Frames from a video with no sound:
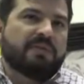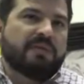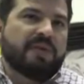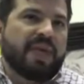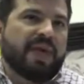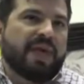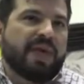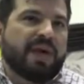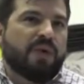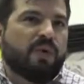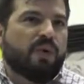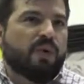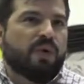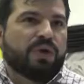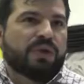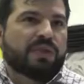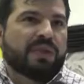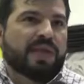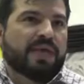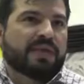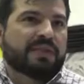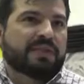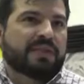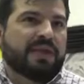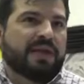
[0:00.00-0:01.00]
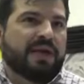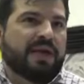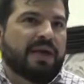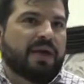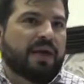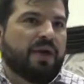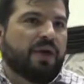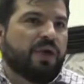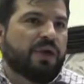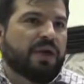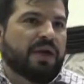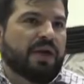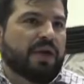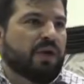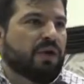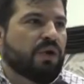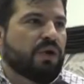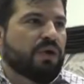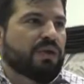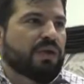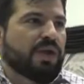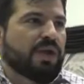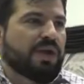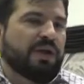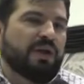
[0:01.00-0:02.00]
tenés cuotas eh, hoy que
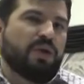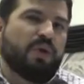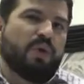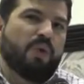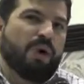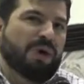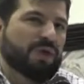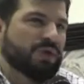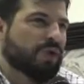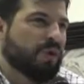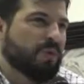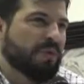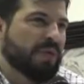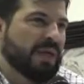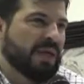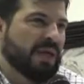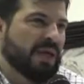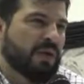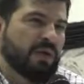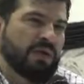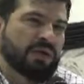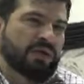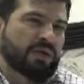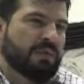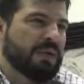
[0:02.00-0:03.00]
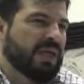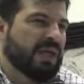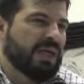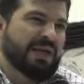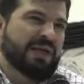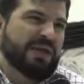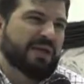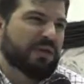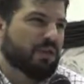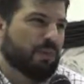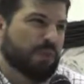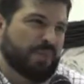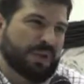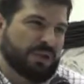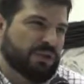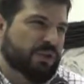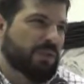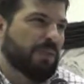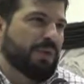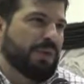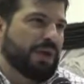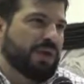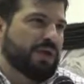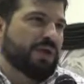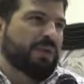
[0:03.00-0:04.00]
rondan en los 4 mil, 4 mil 500
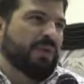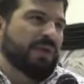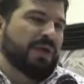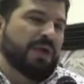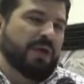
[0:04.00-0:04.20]
pesos por este